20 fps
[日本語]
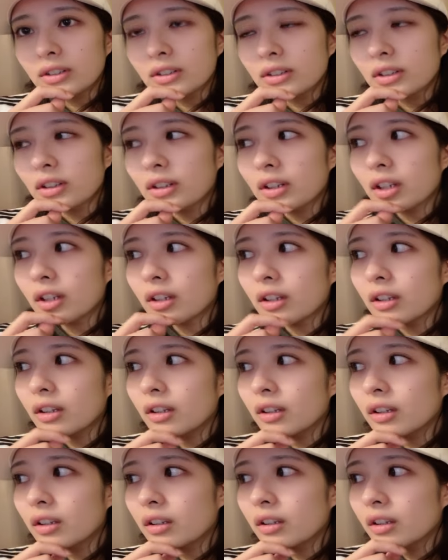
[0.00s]
そうだ
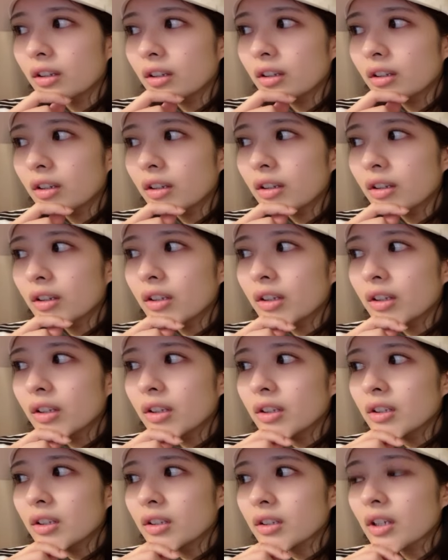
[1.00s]
から
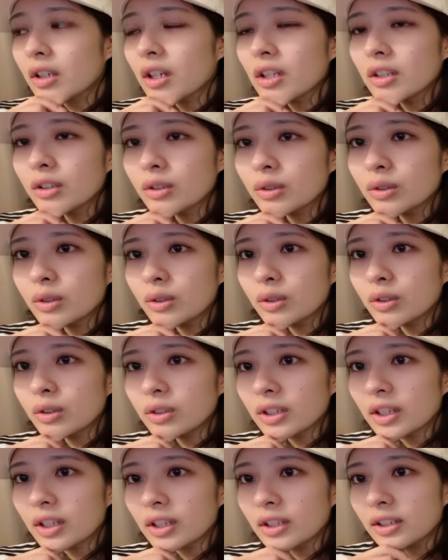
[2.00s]
やっぱり
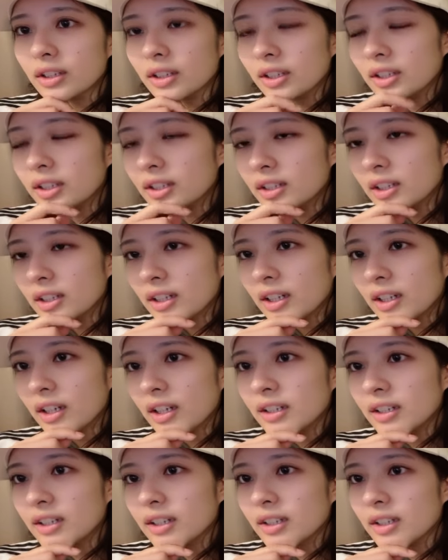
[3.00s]
ねどうしてもね
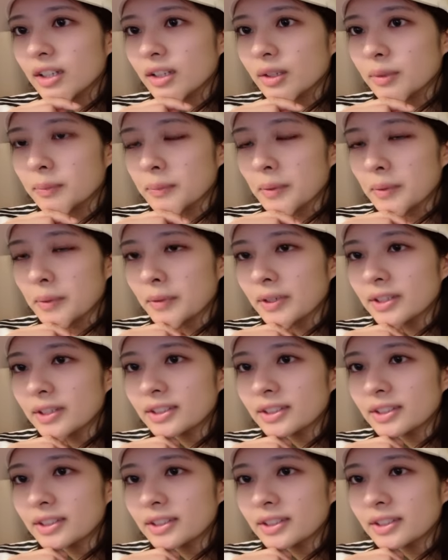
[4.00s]
遠いししかも